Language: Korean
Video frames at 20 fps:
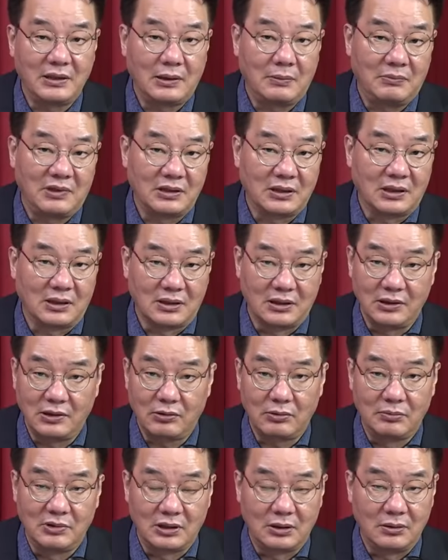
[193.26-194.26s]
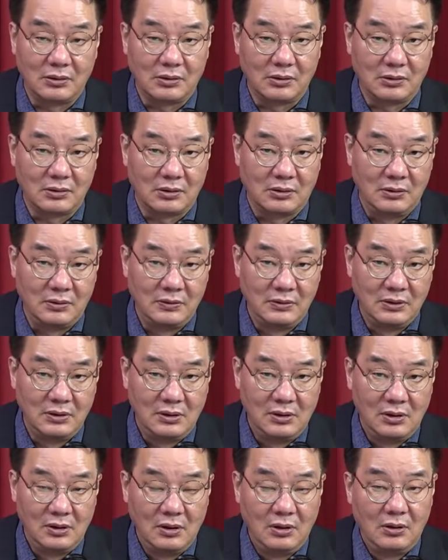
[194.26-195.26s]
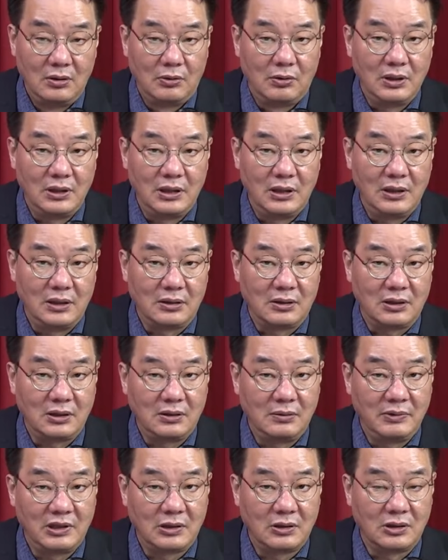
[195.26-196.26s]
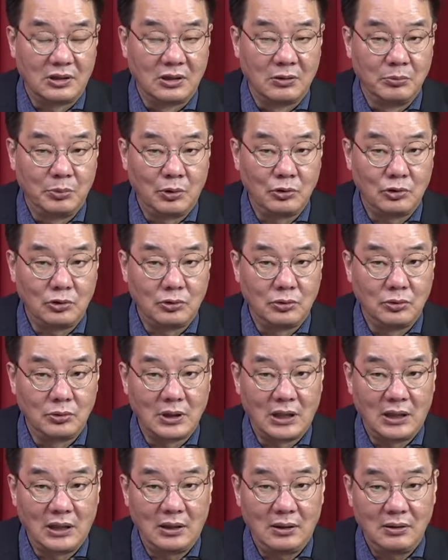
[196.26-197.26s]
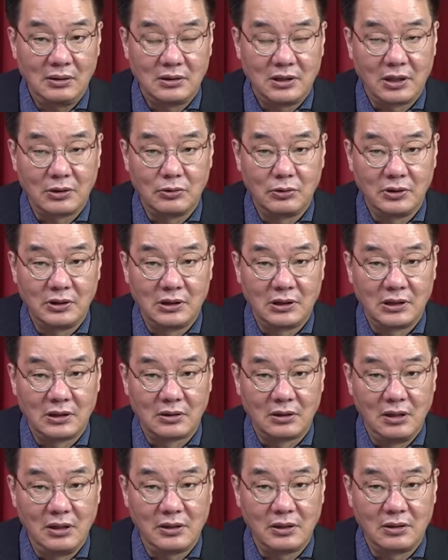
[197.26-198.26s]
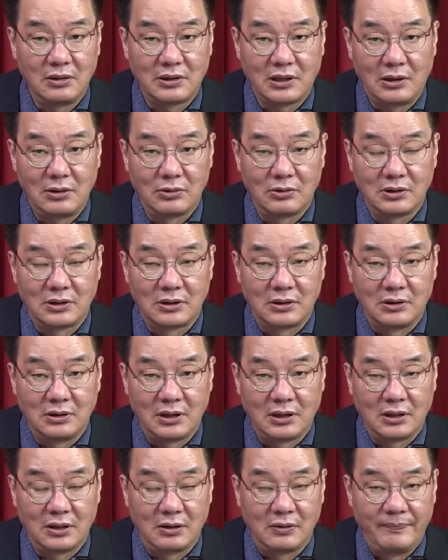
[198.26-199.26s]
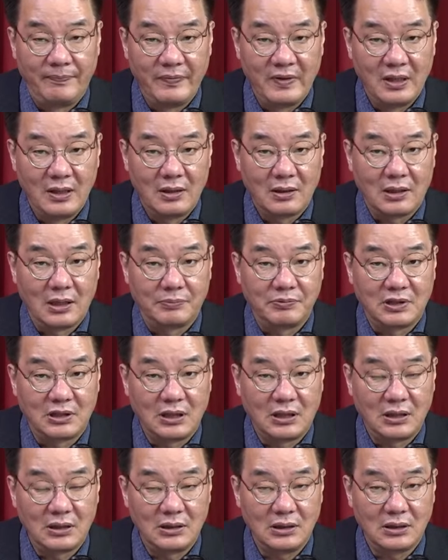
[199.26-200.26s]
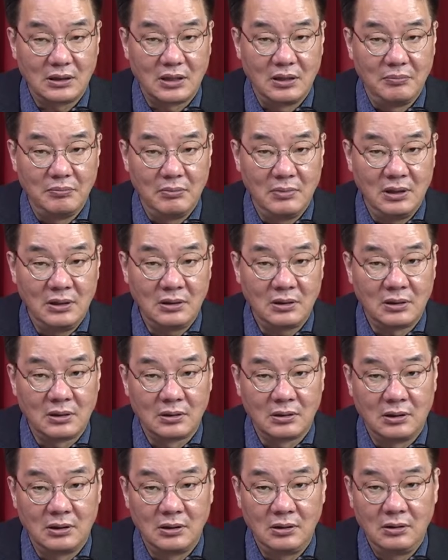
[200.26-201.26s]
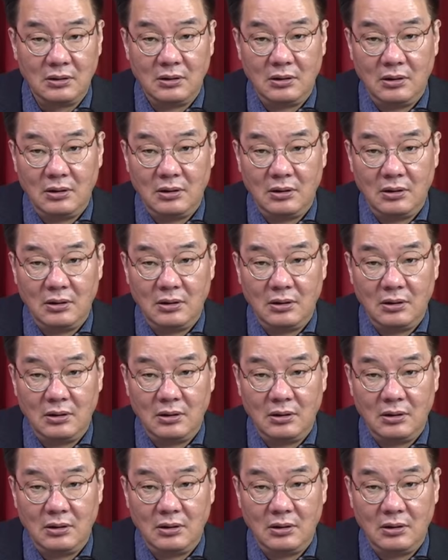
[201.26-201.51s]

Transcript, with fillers: 한마디가 그대로 먹히는 거죠. 원래 처음에는 정봉주가 최고위원회에서 1등을 달리고 있었는데, 갑자기 김민석을